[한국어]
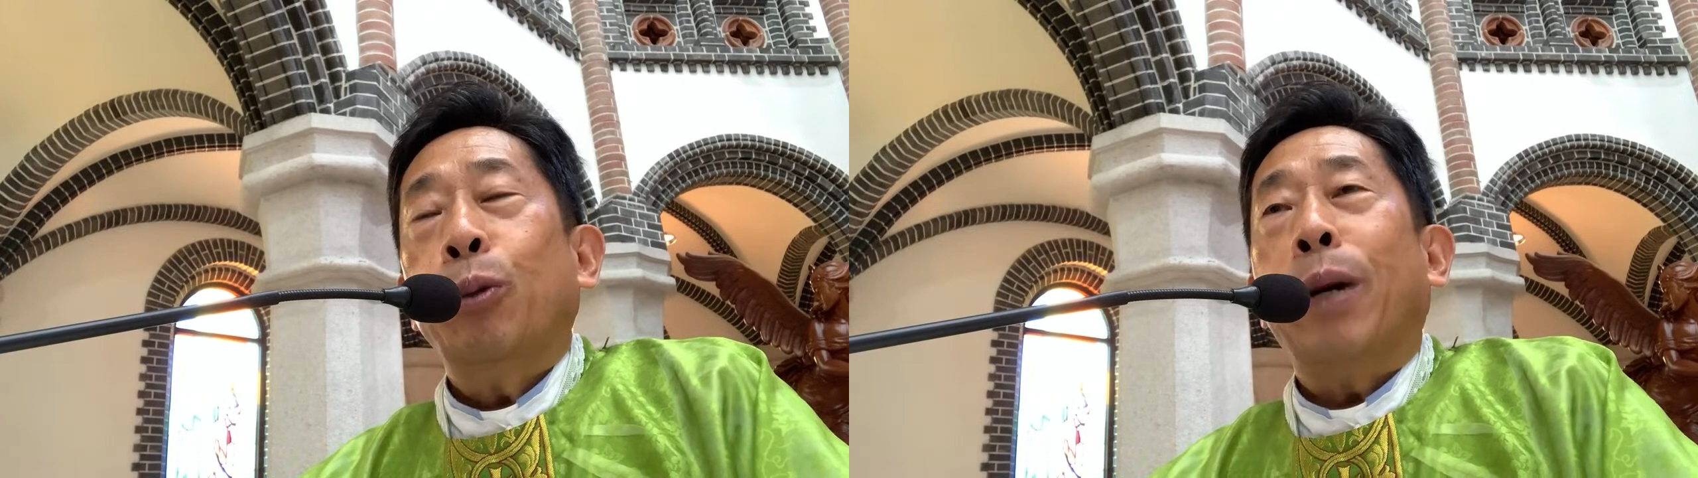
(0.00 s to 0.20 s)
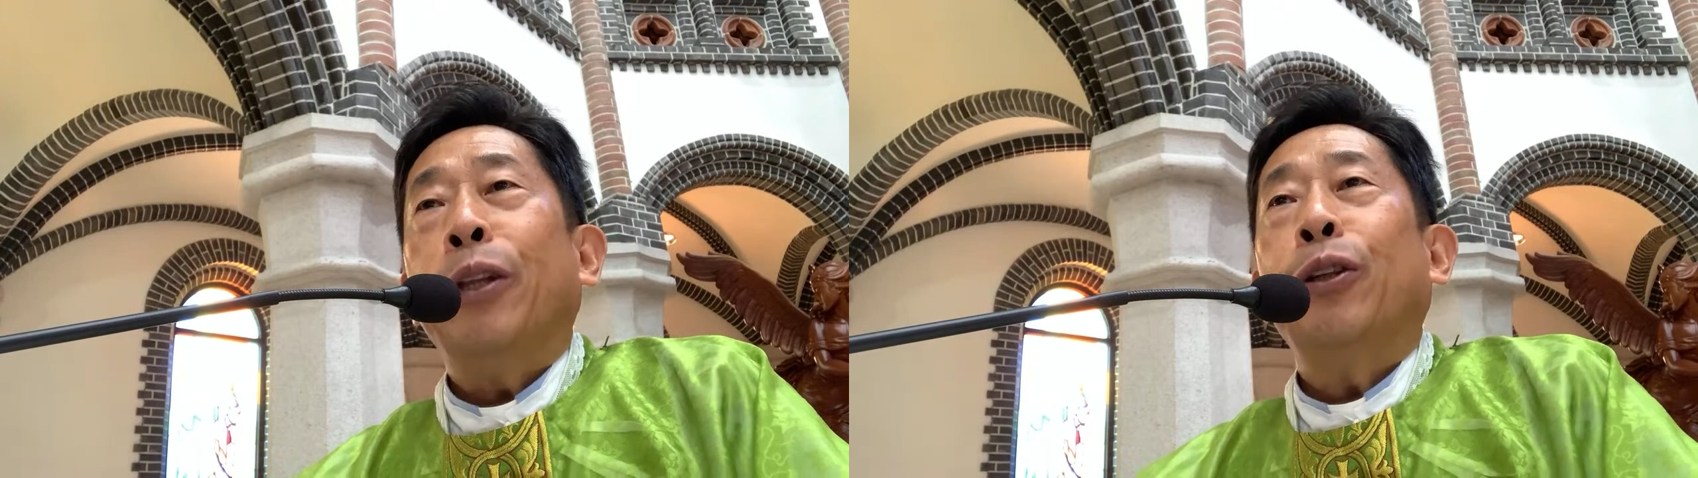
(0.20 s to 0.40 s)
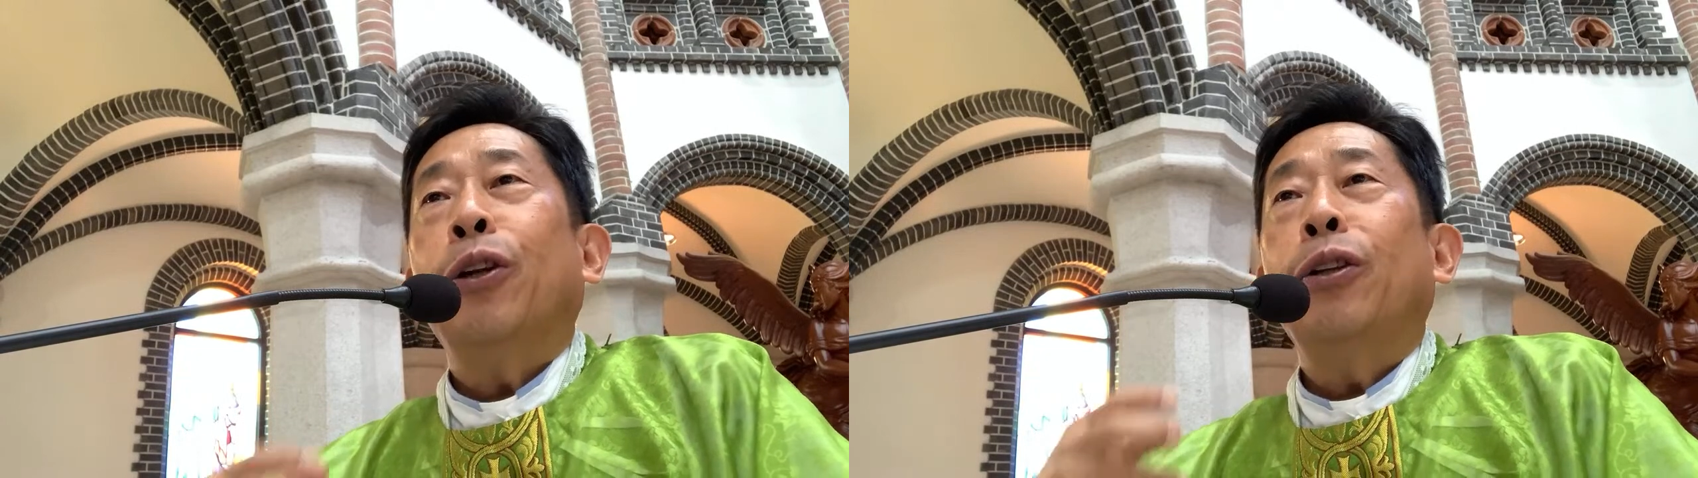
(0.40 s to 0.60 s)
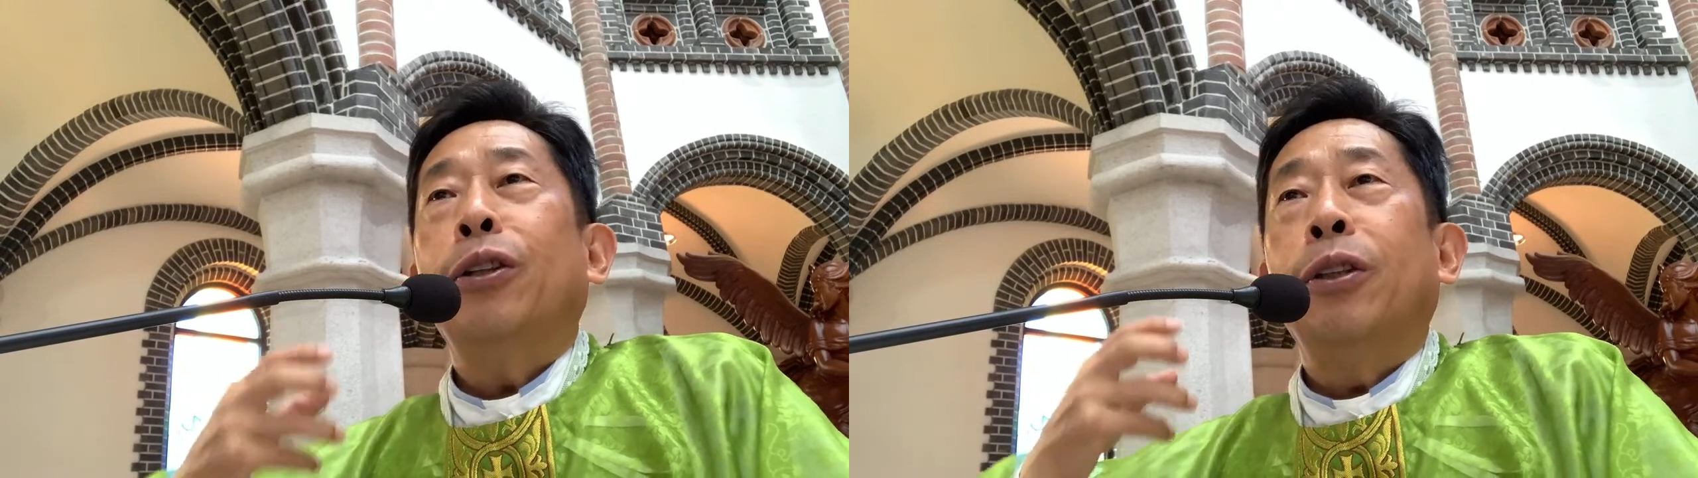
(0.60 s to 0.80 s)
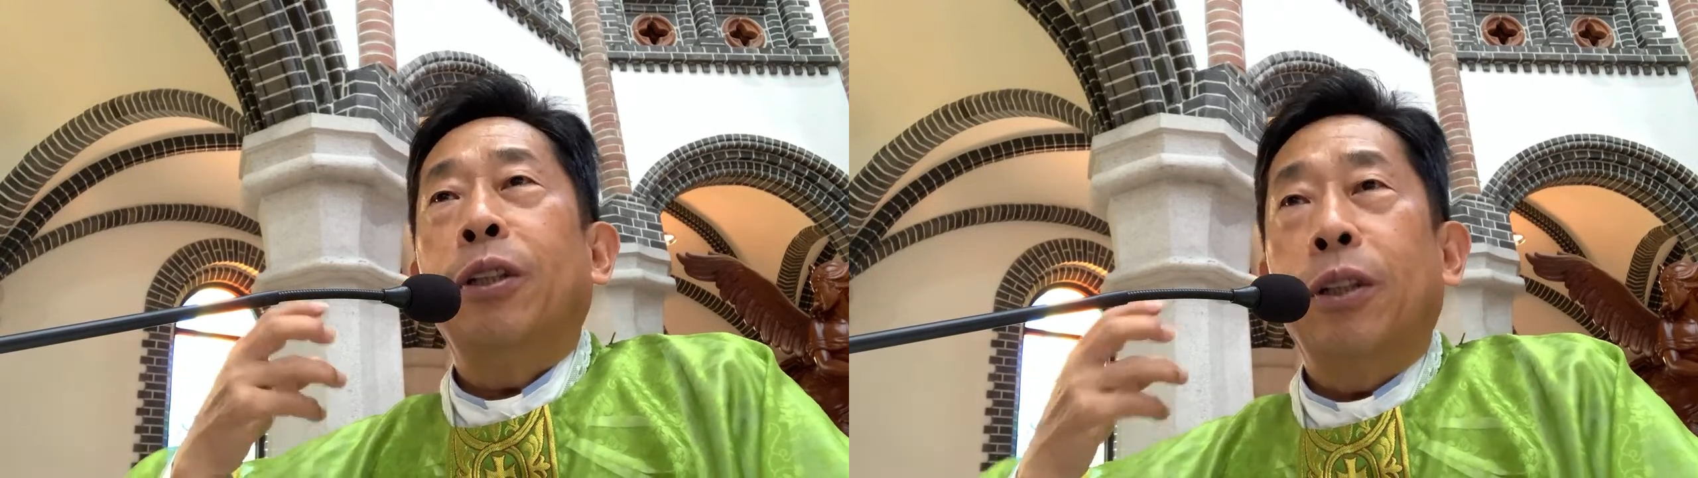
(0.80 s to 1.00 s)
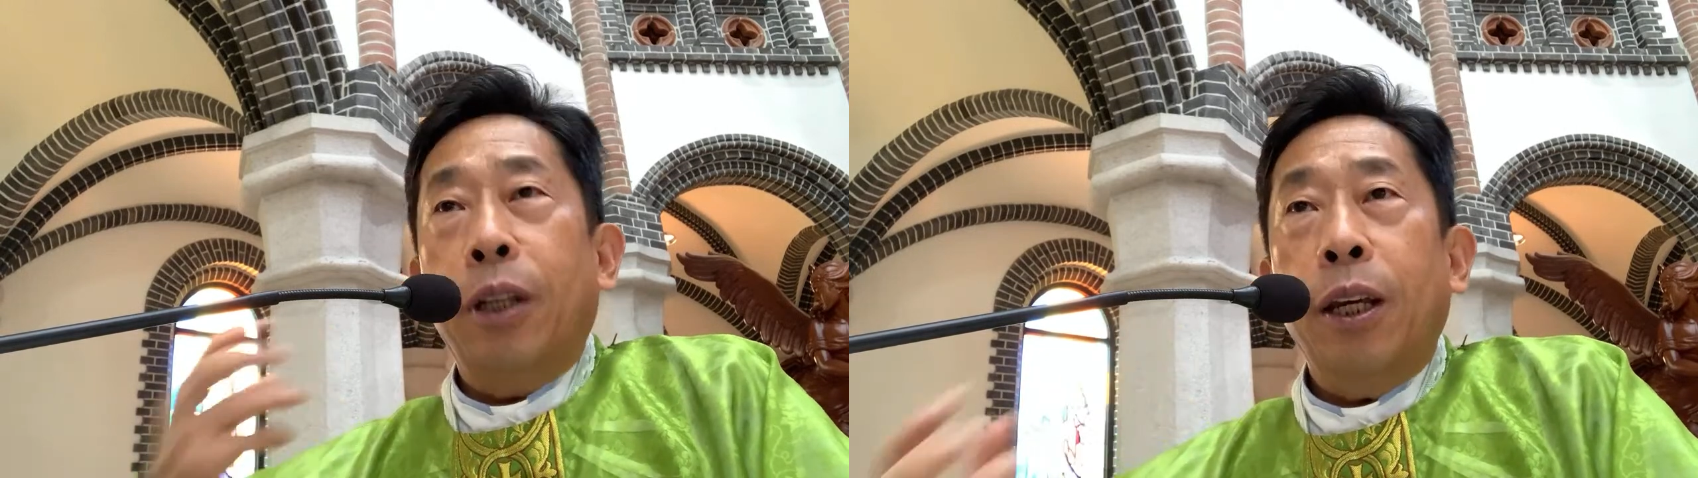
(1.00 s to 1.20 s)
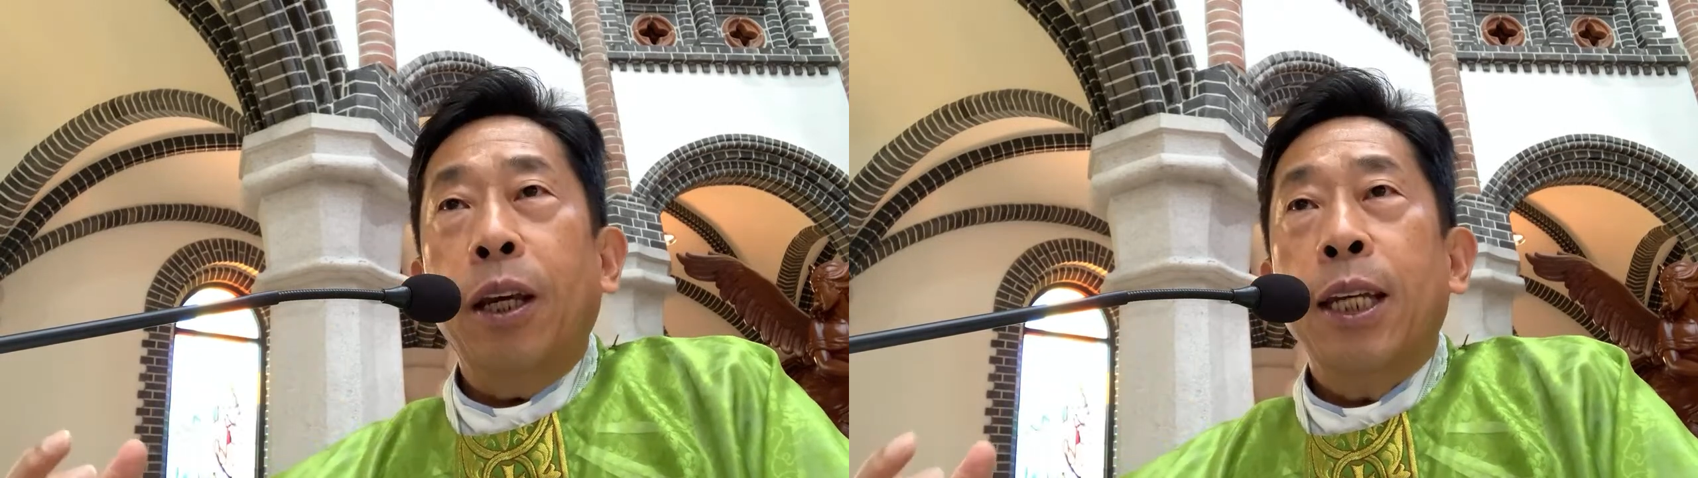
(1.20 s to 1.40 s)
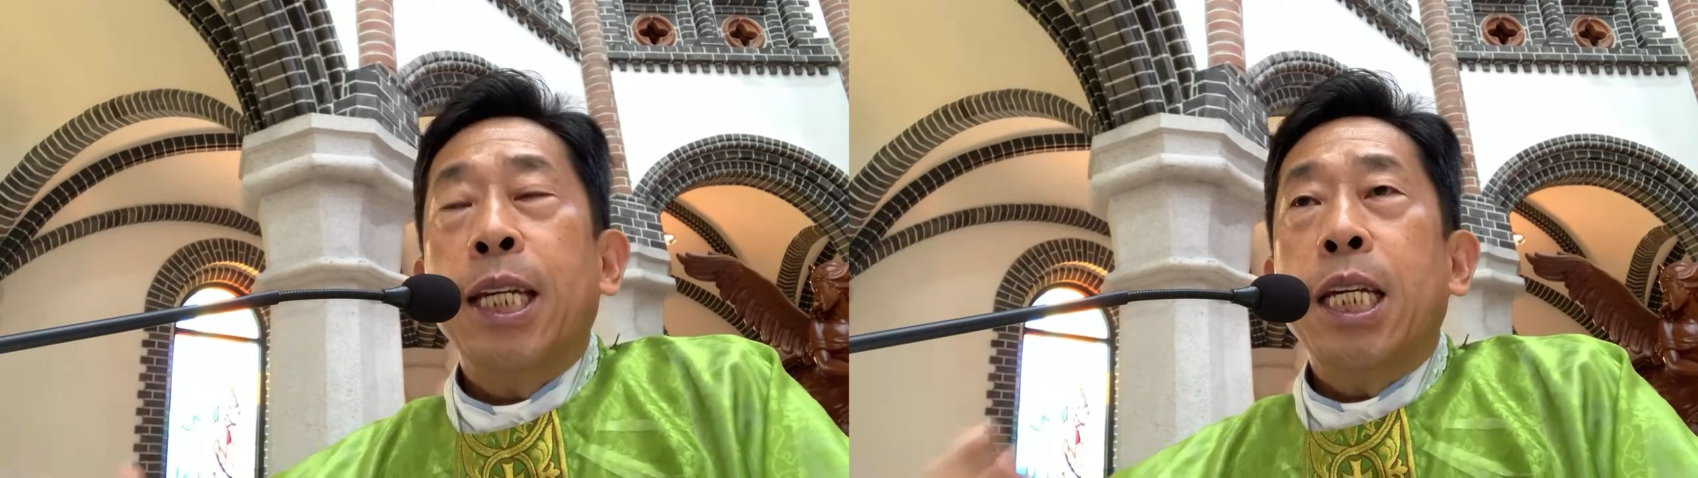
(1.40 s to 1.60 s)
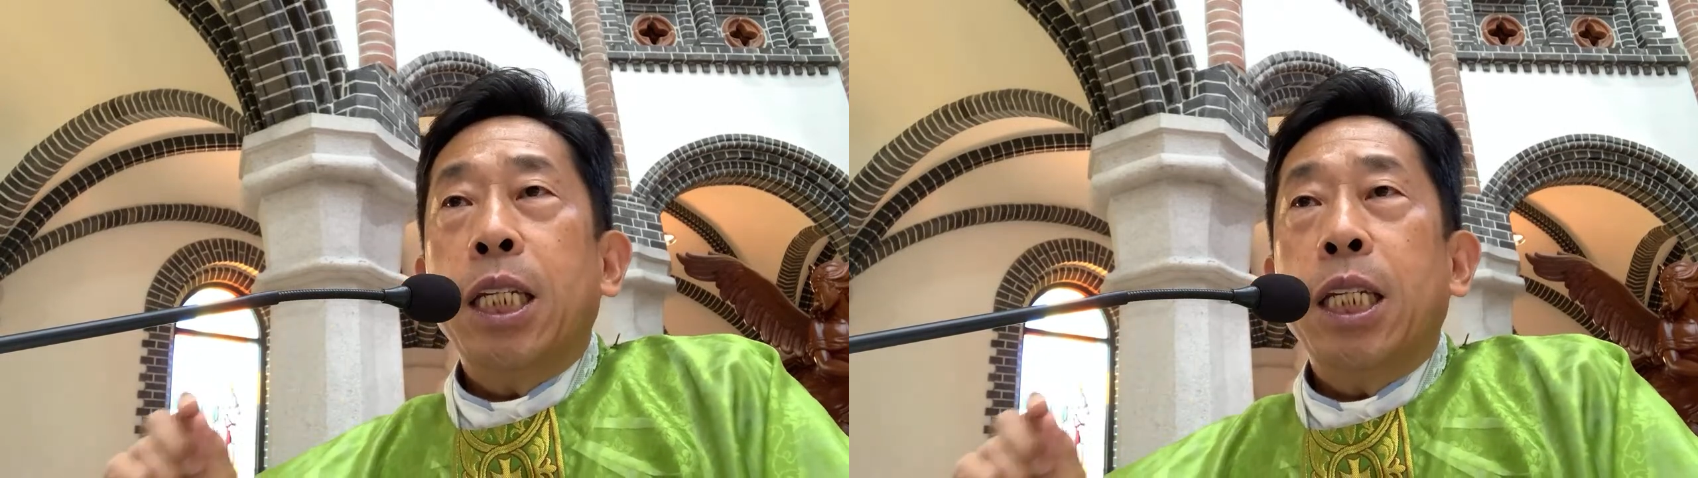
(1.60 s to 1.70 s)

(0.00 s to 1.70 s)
만들었는데